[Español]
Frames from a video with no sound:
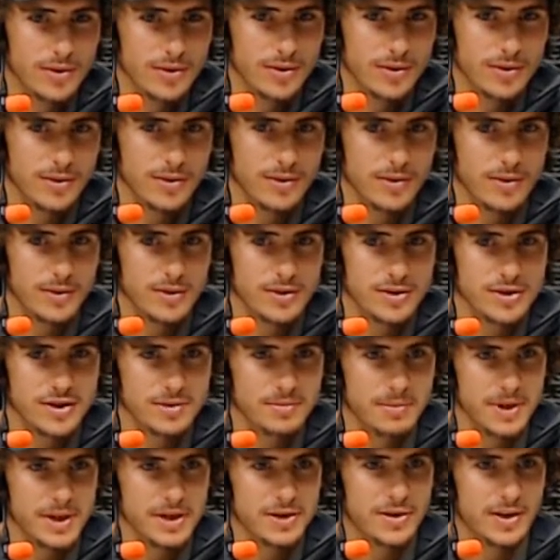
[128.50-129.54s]
no, no
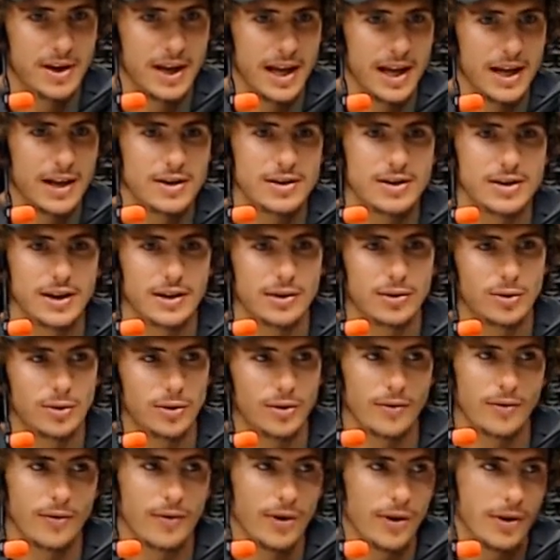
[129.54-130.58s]
se me hizo nada, o sea,
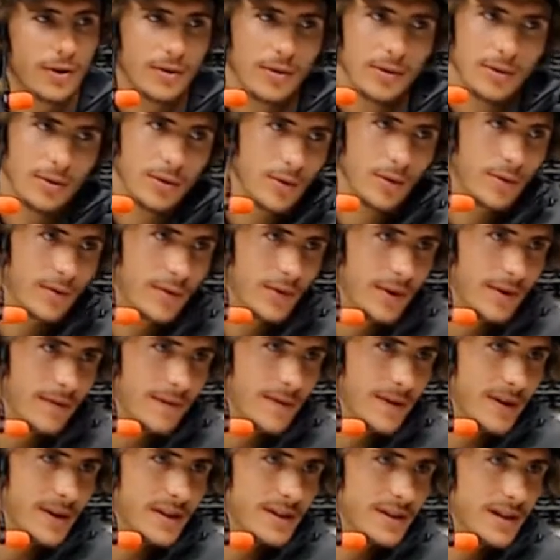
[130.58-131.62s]
todo, fueron, todo fue
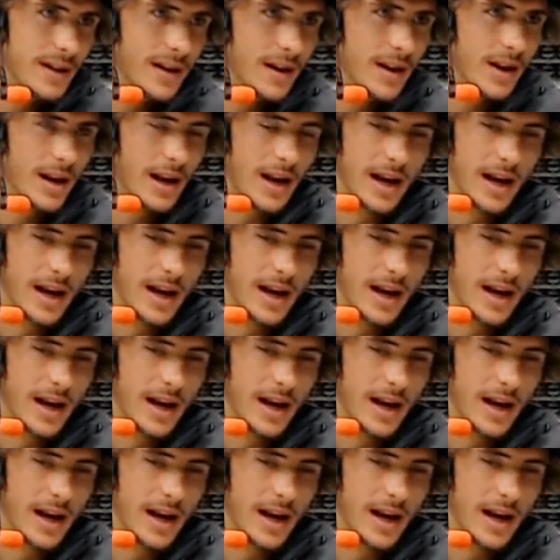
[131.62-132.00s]
difícil,